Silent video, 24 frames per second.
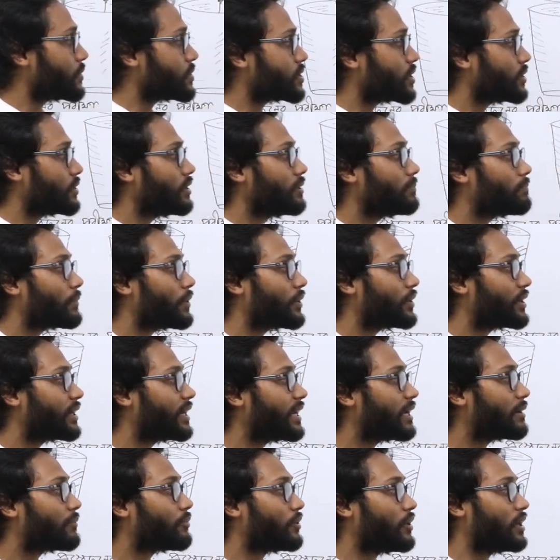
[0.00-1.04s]
প্রসেদন
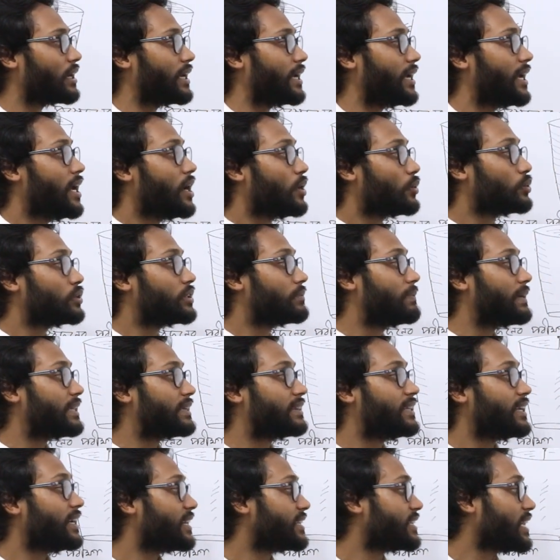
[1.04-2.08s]
প্রক্রিয়ার ফলে উদ্ভিদ
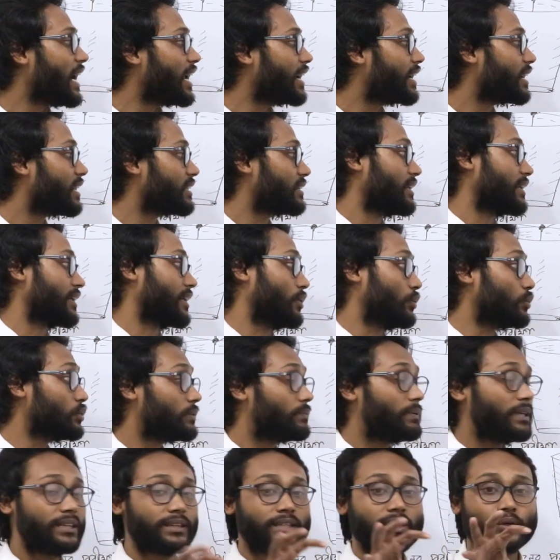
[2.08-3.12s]
দেহে ঠান্ডা থাকে
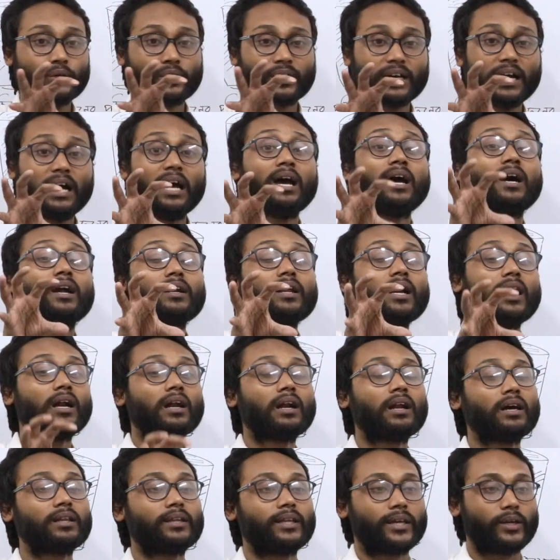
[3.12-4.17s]
উদ্ভিদ দেহটা
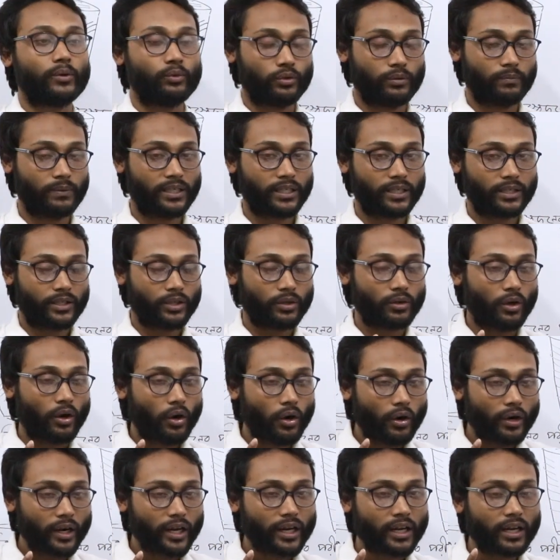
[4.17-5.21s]
ঠান্ডা থাকে উদ্ভিদের দেহ
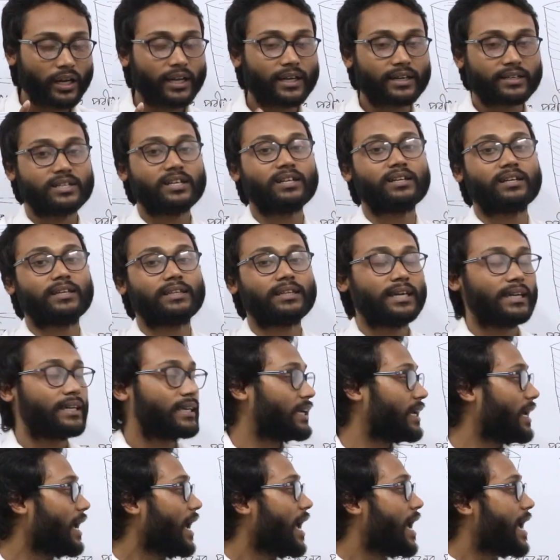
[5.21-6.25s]
অনেক ঠান্ডা
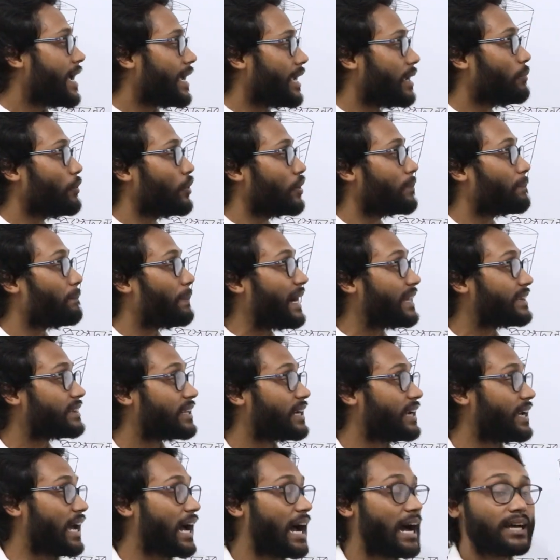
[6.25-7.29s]
থাকে এবং
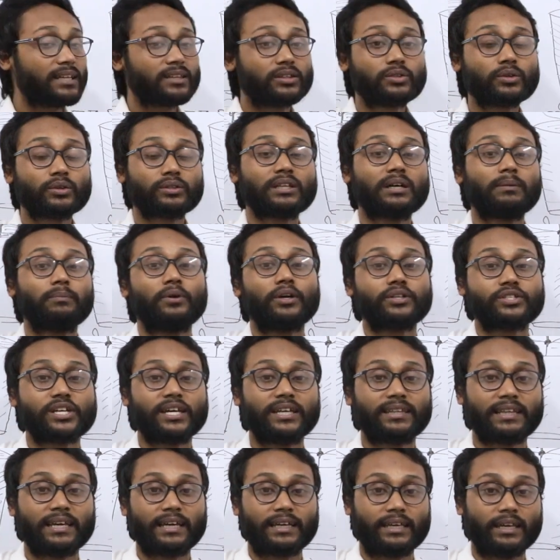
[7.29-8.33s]
পাতায় আর্দ্রতা
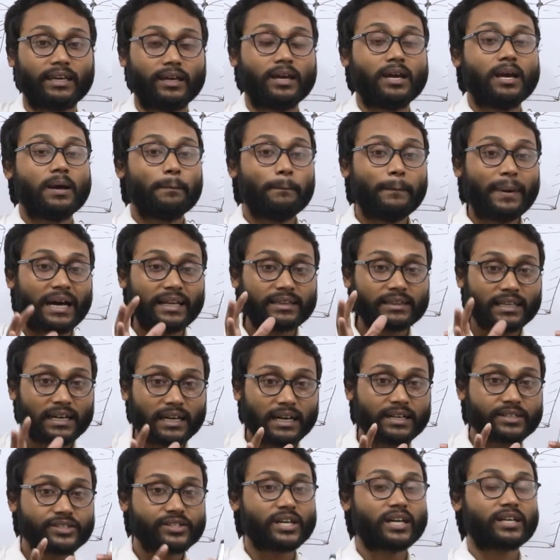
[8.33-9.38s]
বজায় থাকে
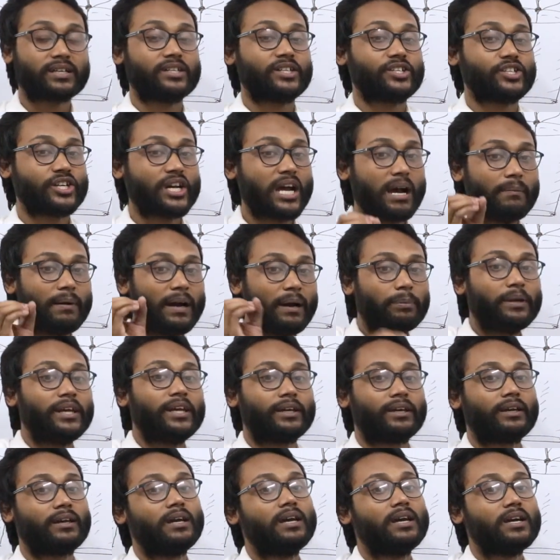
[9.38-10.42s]
পাতার যে একটা
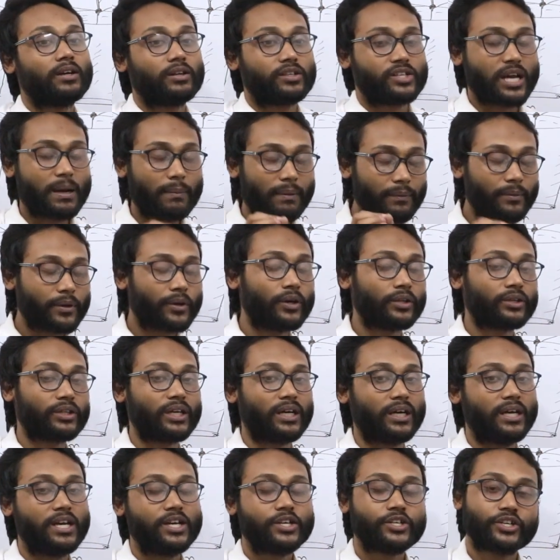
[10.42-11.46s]
স্বাভাবিক স্বাভাবিকতা
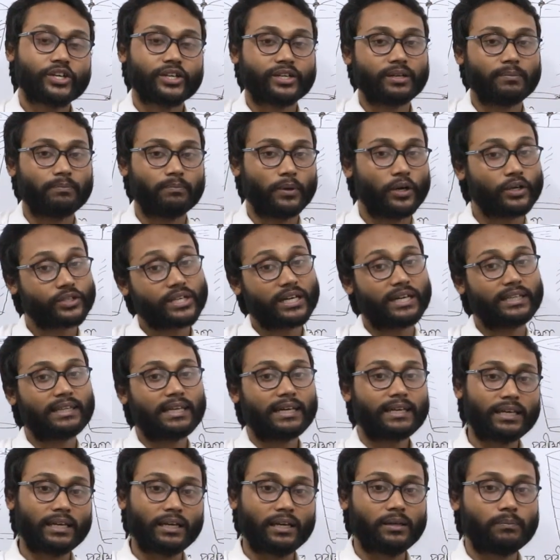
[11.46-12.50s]
নিরাপত্তা সেটা বজায়
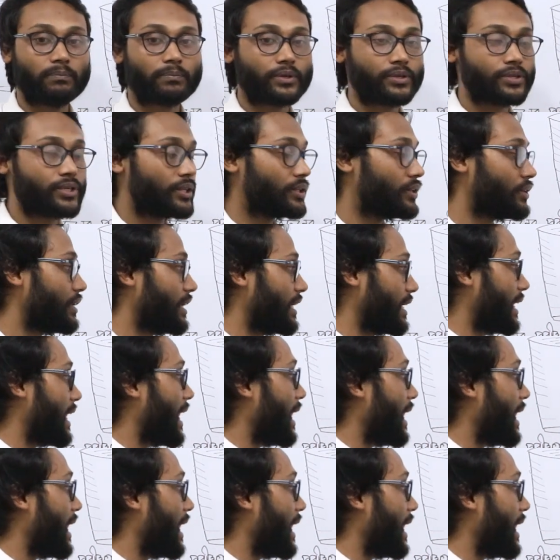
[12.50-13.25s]
থাকে এই প্রসেদনের